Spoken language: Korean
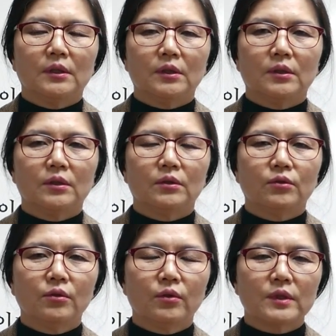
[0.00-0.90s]
어,
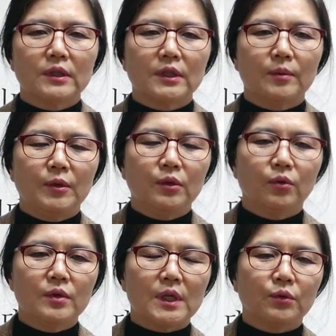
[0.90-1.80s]
율곡 선생님이
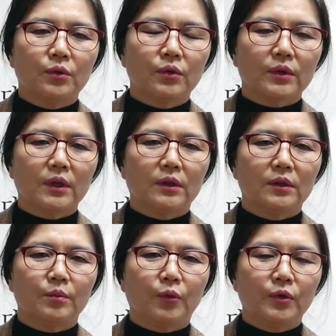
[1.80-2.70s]
노자
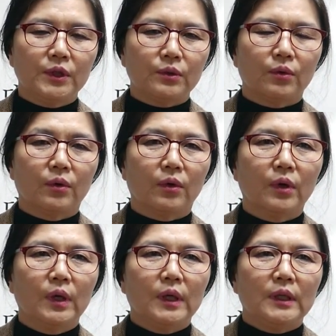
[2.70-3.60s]
도덕경을
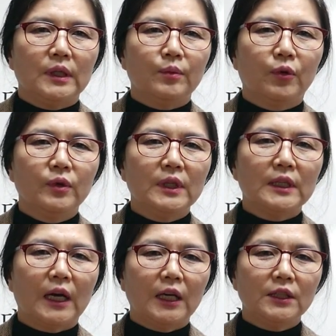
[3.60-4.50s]
보시고 이
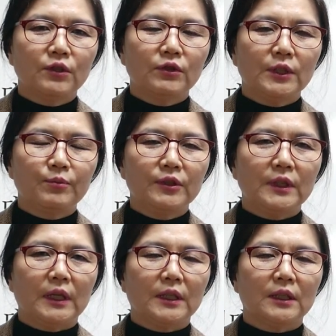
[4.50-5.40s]
본인이 하시고
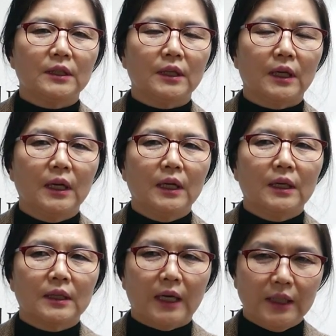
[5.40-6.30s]
싶은 얘기를
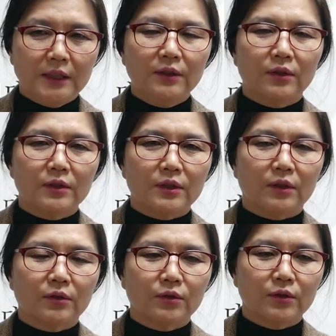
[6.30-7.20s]
하신
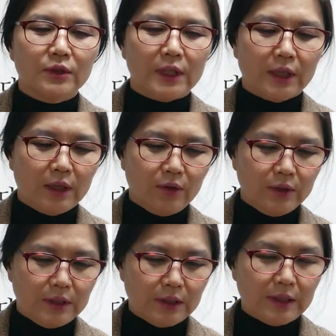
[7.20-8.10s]
거죠. 그리고 제가
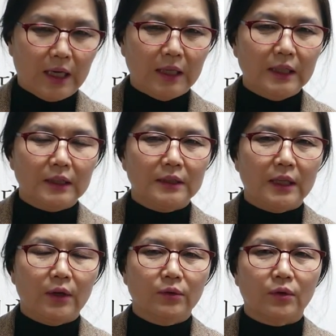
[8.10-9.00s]
여기 지금 강의하는
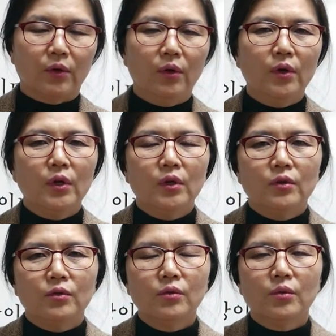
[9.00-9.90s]
내용도
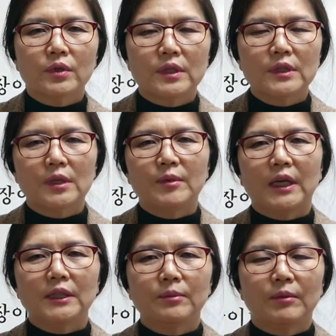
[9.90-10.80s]
율곡 선생님이
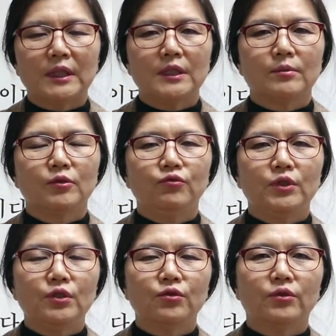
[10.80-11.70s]
하신 말씀을
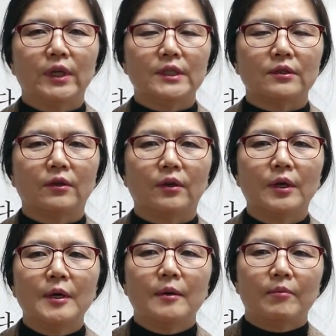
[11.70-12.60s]
위주로 해서
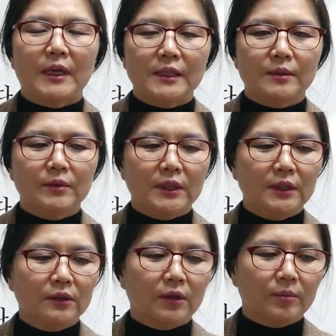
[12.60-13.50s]

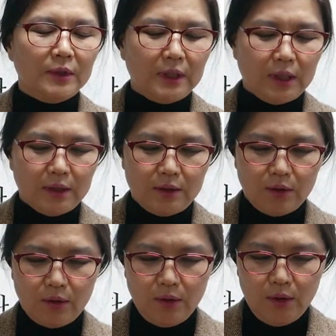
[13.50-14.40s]
말씀드리는 겁니다. 그래서